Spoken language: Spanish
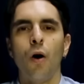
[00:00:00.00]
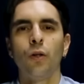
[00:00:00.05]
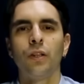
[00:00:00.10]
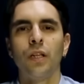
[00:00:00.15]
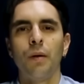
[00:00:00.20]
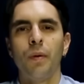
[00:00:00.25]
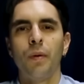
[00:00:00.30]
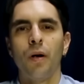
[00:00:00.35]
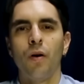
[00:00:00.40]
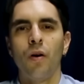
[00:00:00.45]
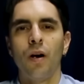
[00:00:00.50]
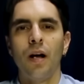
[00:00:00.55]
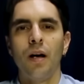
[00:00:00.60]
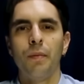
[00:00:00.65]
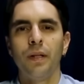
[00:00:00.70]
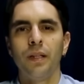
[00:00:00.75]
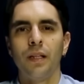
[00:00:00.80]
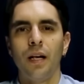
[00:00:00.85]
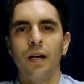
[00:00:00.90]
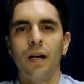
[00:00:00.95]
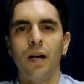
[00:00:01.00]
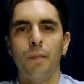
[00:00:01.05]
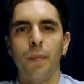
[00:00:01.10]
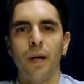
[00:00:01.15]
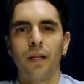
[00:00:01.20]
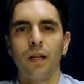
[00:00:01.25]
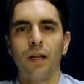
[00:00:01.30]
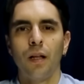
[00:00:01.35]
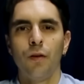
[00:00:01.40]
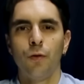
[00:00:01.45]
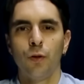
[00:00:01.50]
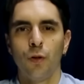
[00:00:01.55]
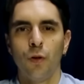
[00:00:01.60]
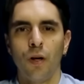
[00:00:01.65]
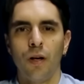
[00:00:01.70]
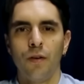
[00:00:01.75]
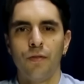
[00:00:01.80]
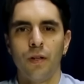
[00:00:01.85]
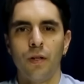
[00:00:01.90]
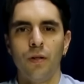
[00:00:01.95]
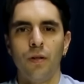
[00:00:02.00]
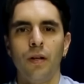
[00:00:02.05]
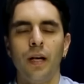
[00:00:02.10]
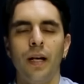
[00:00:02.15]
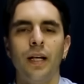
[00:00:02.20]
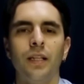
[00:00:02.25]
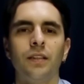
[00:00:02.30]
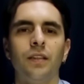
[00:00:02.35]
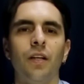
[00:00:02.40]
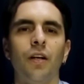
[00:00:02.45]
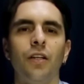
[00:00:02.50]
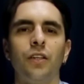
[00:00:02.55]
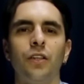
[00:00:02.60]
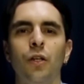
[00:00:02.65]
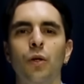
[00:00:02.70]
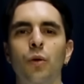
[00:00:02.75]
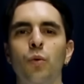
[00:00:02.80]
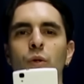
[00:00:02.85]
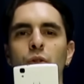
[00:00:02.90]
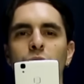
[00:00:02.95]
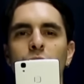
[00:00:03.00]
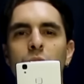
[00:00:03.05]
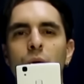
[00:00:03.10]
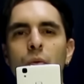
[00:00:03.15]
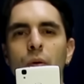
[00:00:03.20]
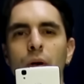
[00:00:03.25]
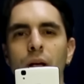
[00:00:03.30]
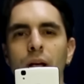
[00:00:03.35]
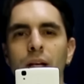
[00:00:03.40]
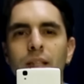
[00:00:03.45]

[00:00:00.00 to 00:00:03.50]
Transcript: Otra mejora vendrá en el apartado fotográfico. En esta ocasión, nuestro nuevo